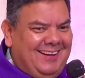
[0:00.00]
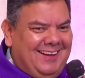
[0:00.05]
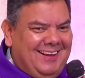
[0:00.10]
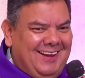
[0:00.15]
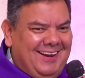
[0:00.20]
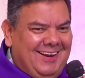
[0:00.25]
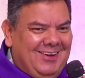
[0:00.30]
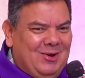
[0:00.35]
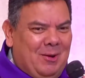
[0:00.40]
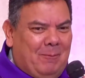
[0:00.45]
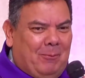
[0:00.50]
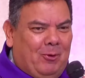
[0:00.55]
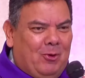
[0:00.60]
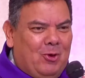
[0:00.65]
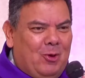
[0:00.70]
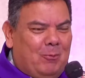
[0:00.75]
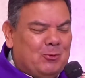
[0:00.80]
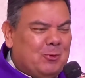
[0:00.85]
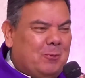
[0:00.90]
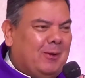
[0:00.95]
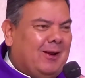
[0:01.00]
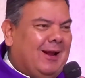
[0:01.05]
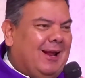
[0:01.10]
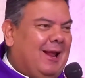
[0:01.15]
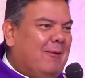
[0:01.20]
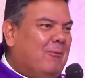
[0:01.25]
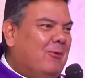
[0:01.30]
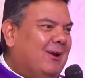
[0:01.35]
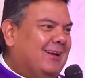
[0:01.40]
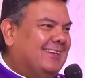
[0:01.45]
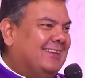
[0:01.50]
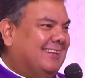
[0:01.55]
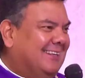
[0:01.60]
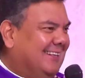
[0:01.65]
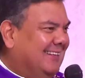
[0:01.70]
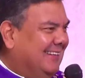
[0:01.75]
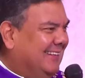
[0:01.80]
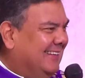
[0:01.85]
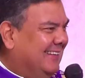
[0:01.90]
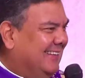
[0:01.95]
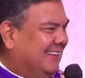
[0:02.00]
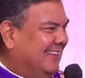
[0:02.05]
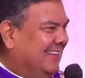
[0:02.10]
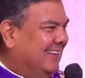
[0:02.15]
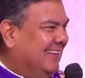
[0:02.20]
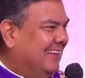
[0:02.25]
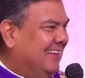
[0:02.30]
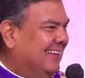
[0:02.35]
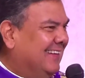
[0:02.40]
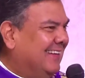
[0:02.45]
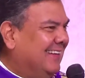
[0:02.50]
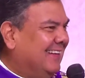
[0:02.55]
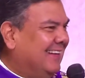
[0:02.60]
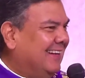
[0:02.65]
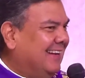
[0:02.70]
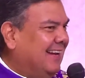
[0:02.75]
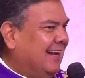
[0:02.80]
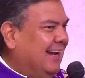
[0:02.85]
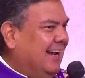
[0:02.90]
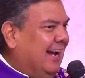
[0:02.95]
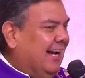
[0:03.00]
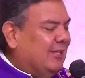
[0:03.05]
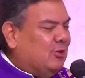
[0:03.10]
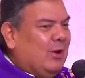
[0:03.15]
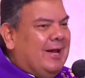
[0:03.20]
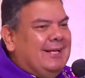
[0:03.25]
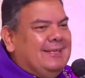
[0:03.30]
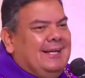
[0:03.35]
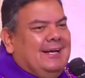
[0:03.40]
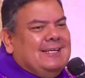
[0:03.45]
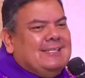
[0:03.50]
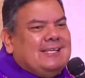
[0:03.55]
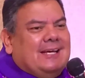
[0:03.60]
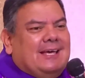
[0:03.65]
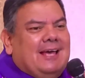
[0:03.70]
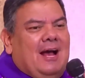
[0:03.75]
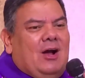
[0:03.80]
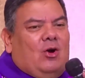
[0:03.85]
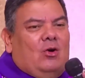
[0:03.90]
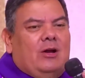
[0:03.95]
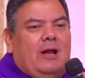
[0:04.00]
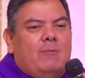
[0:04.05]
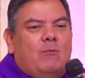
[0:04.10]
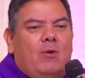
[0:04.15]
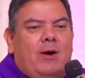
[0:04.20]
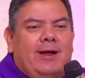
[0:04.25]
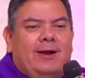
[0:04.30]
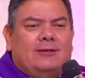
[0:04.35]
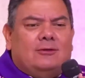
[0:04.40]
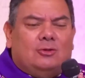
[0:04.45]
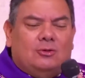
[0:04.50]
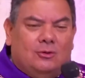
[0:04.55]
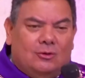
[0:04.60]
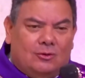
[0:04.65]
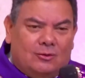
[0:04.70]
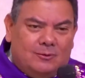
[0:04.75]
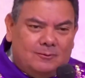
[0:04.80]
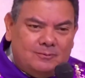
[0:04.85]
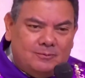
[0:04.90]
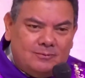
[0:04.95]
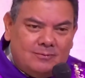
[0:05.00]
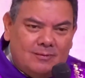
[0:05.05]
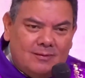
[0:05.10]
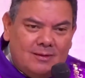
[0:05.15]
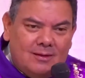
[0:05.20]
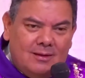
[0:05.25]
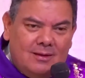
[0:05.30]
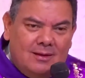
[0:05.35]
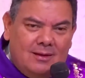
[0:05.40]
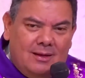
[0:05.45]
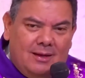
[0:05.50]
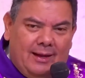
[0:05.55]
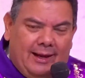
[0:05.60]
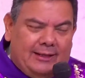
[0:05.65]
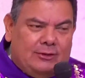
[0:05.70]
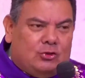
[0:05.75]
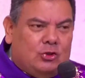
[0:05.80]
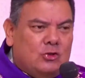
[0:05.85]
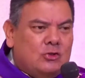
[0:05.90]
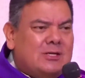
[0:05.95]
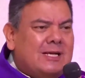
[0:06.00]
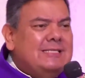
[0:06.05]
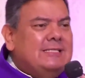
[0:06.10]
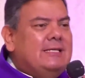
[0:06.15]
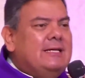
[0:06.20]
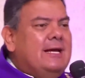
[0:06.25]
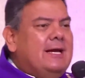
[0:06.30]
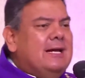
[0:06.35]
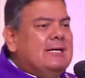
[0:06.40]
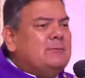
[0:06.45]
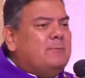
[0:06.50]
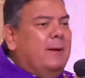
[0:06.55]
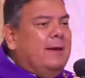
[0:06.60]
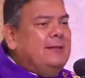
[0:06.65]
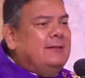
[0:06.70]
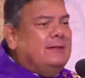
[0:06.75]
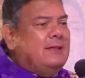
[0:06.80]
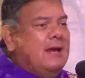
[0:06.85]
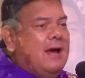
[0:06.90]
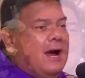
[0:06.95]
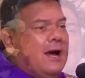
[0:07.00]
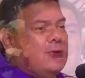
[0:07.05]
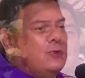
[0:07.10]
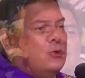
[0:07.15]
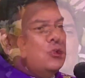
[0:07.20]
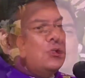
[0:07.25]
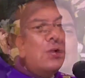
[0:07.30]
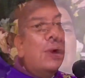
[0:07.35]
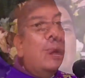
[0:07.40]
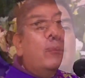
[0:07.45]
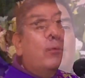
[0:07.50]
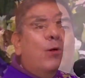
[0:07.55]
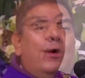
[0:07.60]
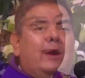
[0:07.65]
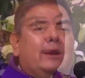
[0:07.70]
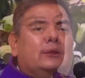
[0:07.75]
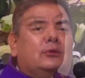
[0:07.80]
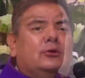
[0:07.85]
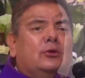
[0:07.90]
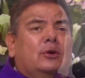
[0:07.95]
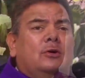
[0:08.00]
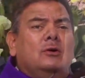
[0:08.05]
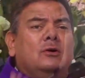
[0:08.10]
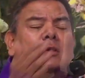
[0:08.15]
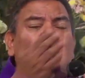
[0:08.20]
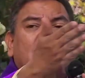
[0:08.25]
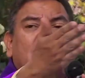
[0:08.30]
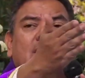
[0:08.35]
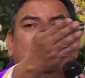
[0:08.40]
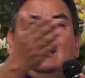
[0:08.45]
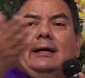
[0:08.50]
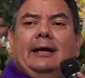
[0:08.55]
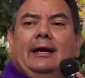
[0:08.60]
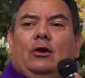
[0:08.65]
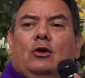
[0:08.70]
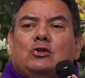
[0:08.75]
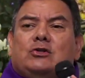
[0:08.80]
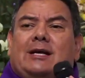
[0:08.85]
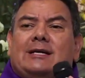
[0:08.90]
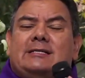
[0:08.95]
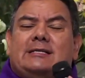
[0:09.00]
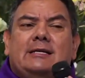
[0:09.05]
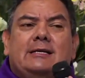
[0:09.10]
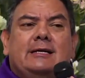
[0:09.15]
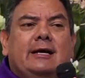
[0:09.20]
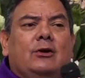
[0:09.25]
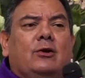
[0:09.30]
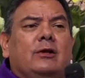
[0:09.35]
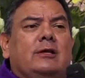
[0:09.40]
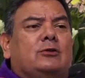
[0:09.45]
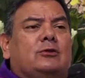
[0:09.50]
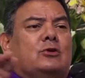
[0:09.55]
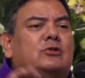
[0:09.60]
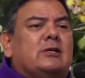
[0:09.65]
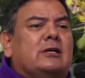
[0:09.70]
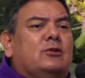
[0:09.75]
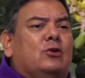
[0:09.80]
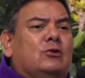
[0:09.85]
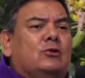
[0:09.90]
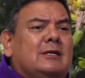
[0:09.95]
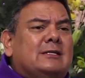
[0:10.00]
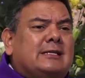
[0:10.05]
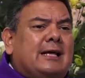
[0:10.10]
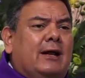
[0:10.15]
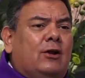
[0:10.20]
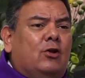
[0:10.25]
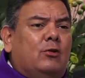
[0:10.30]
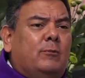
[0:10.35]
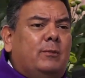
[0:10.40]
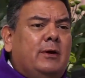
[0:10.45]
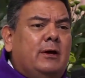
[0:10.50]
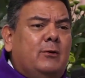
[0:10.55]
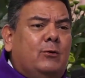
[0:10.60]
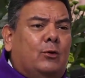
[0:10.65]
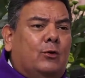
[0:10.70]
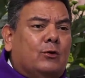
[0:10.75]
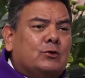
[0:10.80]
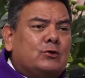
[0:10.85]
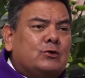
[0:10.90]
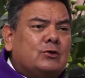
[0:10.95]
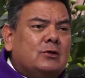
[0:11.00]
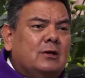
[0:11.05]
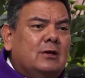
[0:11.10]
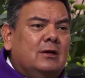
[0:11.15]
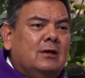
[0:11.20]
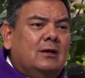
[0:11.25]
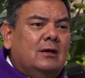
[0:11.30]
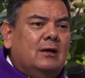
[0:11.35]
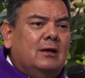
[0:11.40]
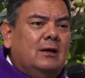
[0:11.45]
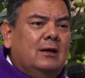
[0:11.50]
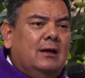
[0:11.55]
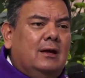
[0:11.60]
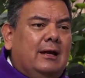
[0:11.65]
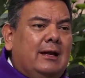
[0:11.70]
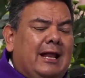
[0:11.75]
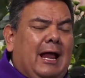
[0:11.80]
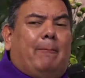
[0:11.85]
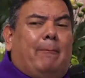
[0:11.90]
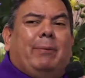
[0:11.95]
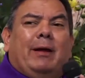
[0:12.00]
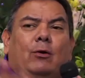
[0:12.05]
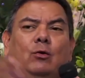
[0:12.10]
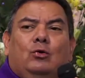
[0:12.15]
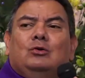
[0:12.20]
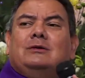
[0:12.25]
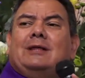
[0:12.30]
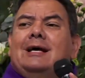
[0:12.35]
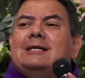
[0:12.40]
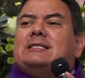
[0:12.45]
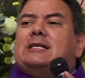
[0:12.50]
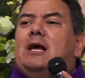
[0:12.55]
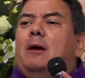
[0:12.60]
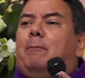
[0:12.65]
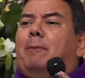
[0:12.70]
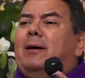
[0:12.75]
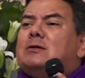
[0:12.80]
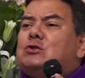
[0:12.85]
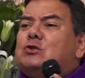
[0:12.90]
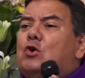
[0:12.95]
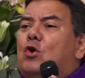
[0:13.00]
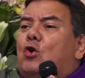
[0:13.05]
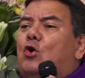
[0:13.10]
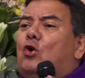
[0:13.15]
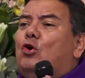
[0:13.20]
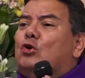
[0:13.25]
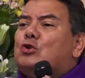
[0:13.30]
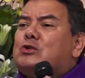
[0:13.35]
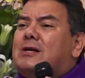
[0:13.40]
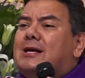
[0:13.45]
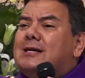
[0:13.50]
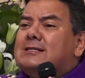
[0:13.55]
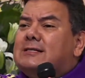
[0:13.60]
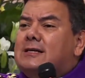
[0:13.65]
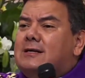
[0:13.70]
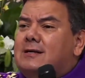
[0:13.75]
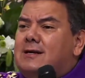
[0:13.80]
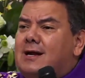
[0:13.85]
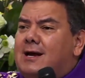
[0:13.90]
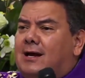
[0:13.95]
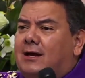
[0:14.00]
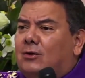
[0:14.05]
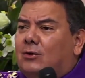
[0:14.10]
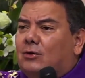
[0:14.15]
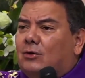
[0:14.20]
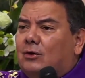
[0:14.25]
No he podido superar la muerte. Entonces hay gente que se queda con el muerto. Entonces 10, 20 años el muerto y los que siguieron, entonces ¿dónde están los vivos? La pregunta es qué pasó con los que siguieron.